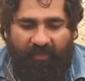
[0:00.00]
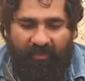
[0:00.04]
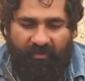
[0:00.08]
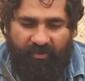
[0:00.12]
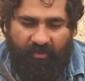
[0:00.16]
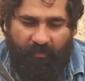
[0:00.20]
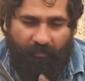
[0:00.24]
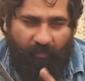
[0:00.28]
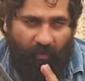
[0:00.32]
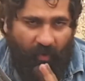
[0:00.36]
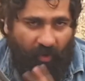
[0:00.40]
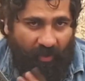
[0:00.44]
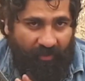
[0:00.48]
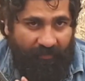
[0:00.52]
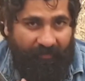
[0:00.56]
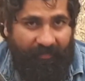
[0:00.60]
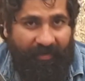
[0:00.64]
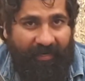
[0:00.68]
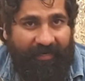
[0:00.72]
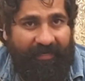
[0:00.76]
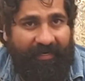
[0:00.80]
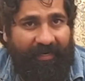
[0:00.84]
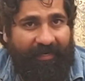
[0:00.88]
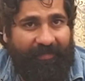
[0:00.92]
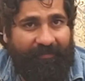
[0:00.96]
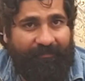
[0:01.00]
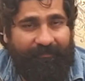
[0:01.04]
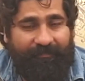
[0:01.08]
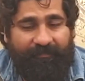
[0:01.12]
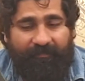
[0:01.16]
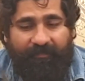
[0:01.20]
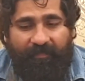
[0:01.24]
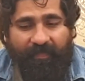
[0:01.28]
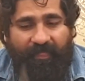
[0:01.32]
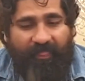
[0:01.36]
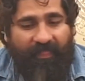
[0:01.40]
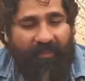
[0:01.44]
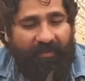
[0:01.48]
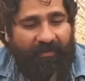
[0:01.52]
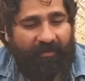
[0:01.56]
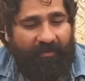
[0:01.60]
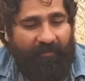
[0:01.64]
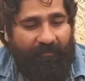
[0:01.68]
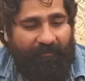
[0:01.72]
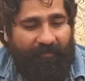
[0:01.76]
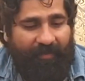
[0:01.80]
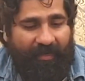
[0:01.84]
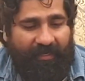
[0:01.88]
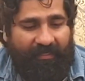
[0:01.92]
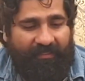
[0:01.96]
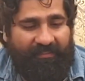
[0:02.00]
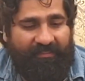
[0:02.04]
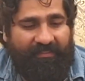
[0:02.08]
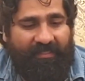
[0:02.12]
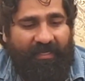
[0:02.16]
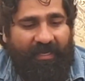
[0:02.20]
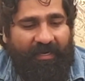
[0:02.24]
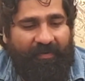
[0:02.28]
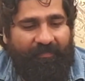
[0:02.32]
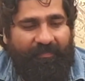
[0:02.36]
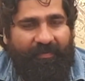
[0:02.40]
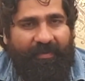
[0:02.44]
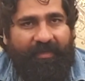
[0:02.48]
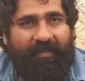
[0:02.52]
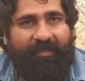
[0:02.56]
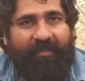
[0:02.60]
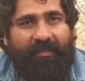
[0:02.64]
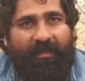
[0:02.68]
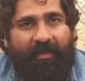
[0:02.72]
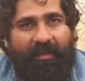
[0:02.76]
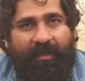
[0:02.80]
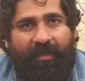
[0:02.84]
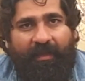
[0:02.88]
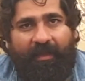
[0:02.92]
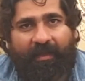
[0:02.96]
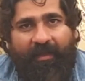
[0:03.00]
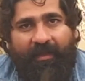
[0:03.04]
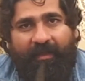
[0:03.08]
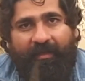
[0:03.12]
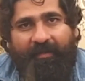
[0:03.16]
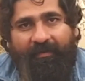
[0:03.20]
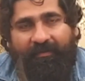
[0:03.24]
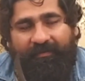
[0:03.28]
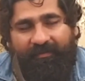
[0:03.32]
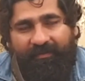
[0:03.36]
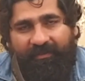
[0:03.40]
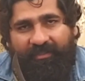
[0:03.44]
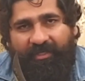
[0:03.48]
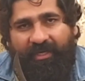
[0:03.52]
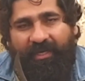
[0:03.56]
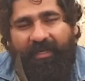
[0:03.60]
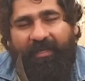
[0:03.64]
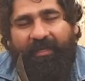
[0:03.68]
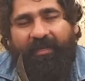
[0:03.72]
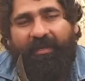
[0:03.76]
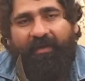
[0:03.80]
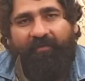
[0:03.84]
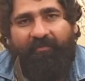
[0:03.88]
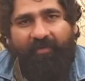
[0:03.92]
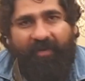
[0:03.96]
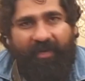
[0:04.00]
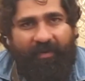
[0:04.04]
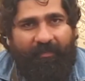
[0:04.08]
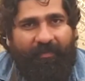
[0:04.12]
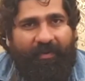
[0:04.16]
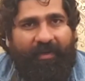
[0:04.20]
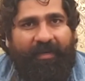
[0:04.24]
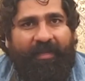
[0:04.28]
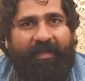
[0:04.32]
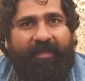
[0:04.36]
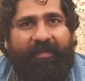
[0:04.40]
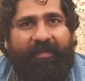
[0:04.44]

जो बहुत महंगा है पाकिस्तान में ये अवेलेबल